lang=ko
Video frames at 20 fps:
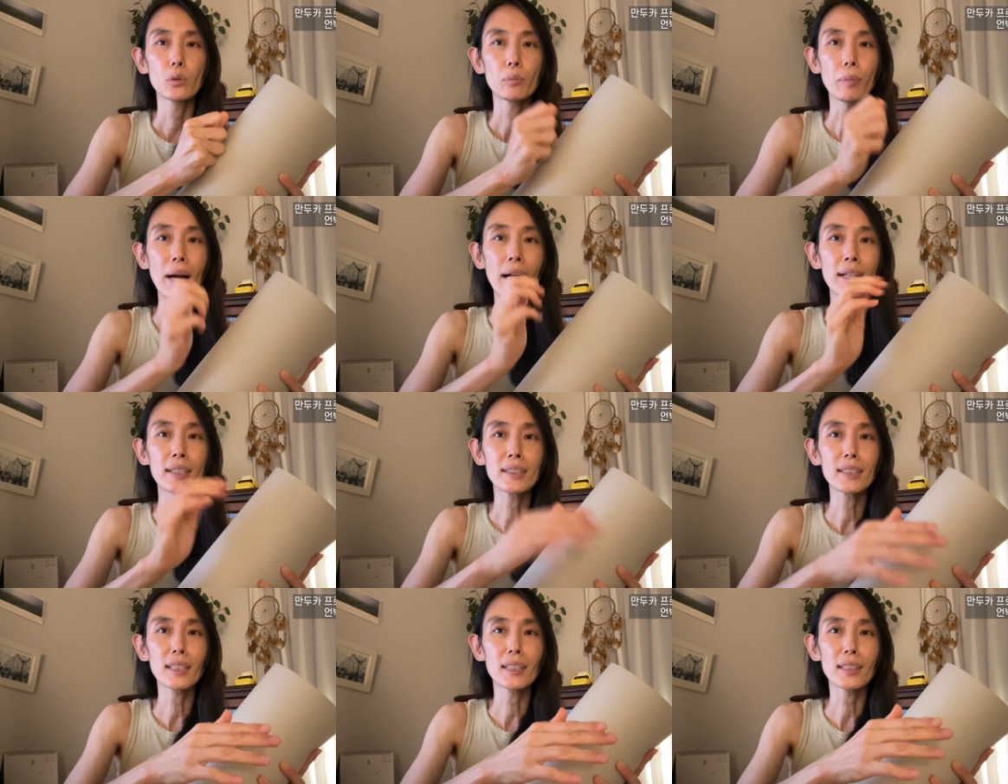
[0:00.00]

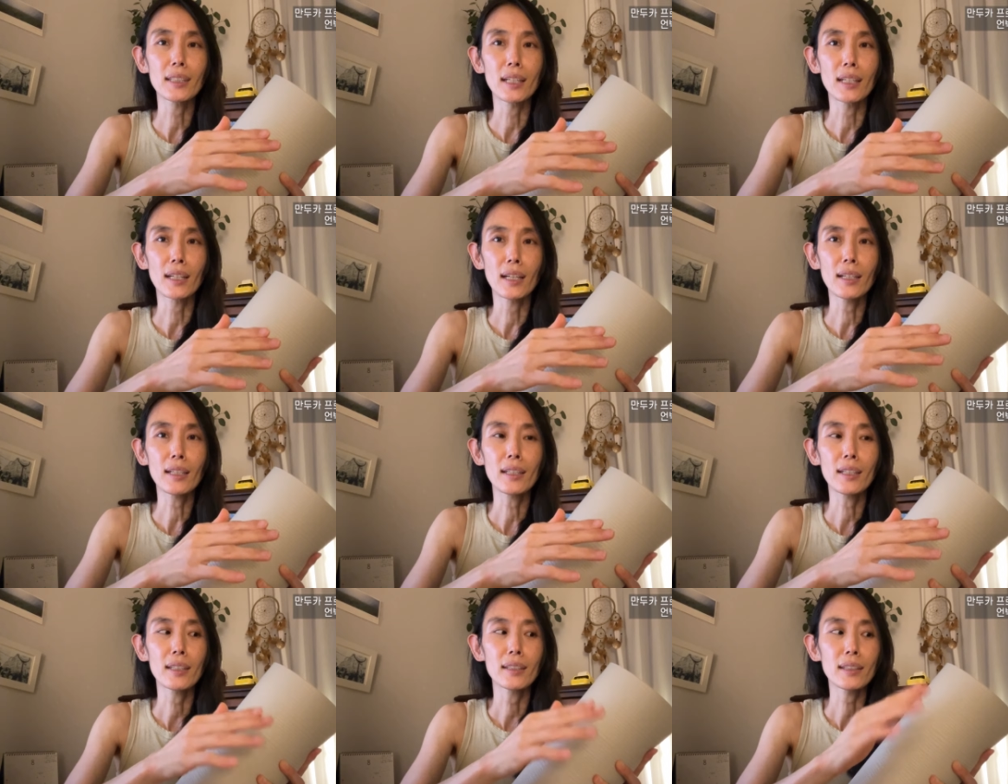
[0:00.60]

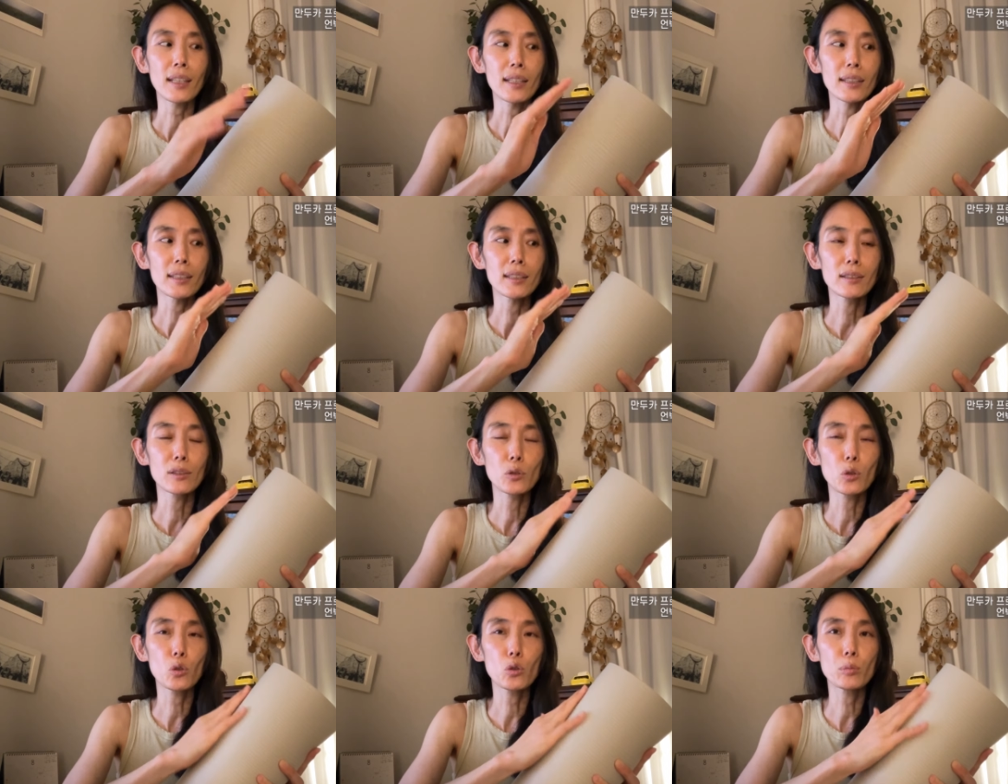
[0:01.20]
방치했다가 다시
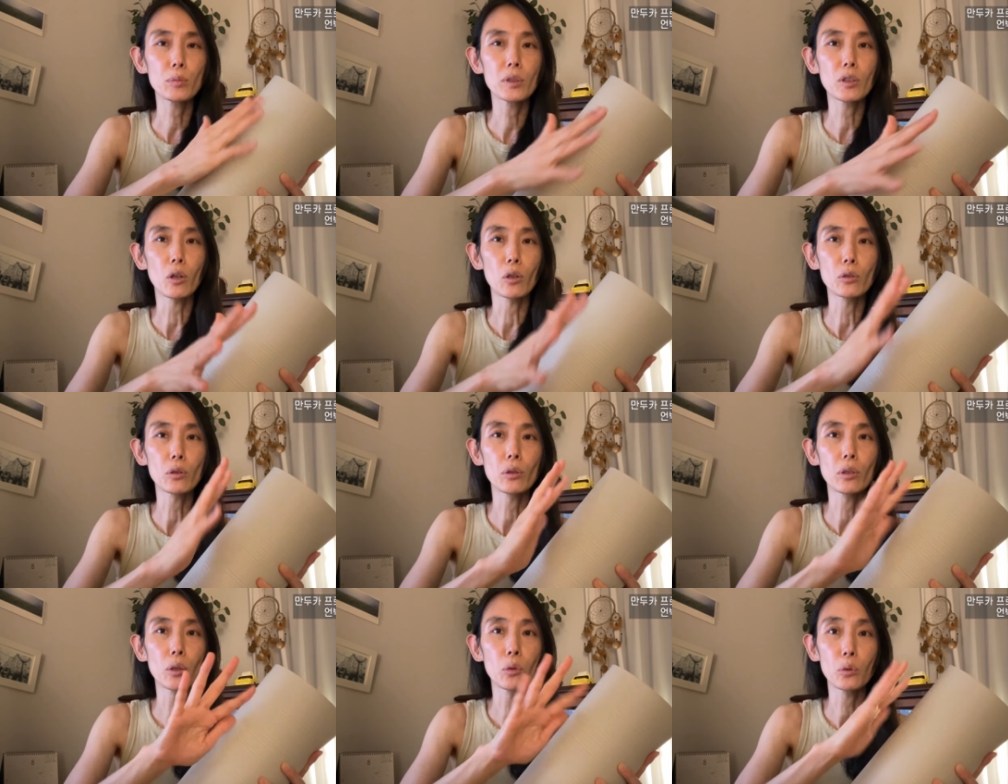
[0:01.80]
그 소금을
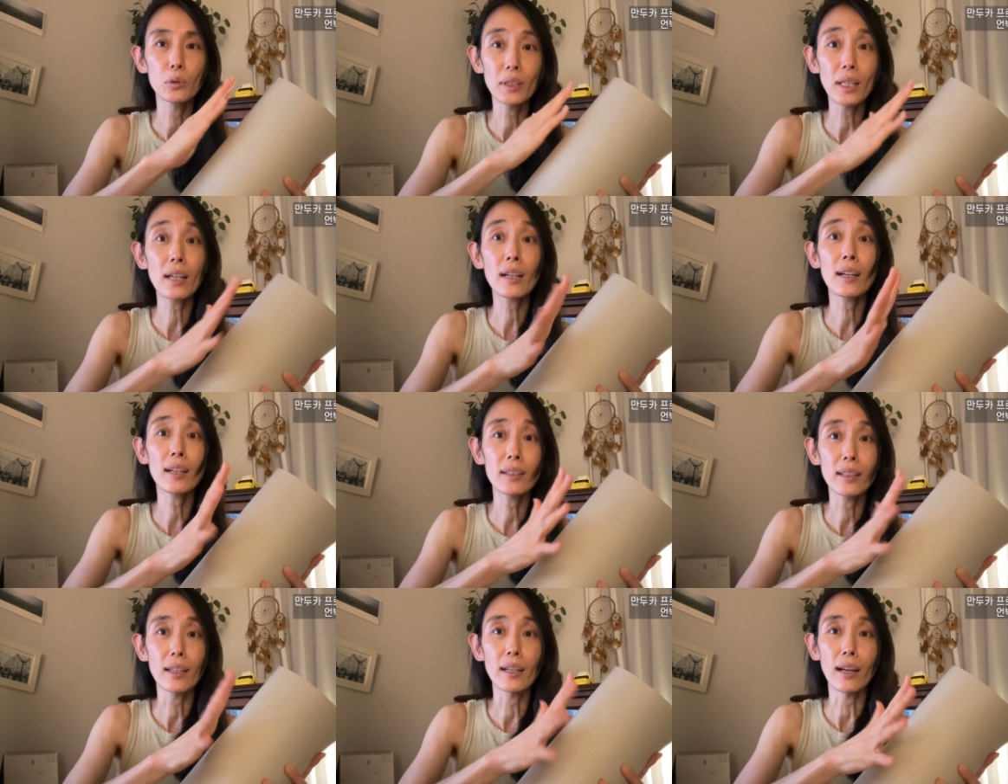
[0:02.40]
걷어내고
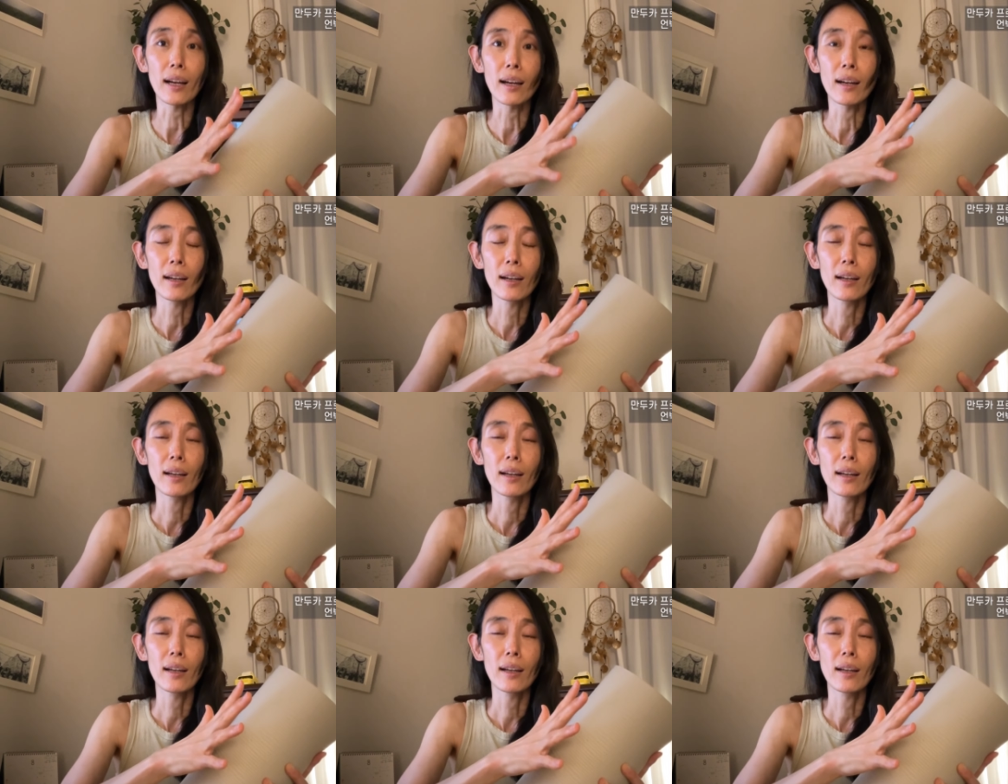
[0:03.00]
닦아내라.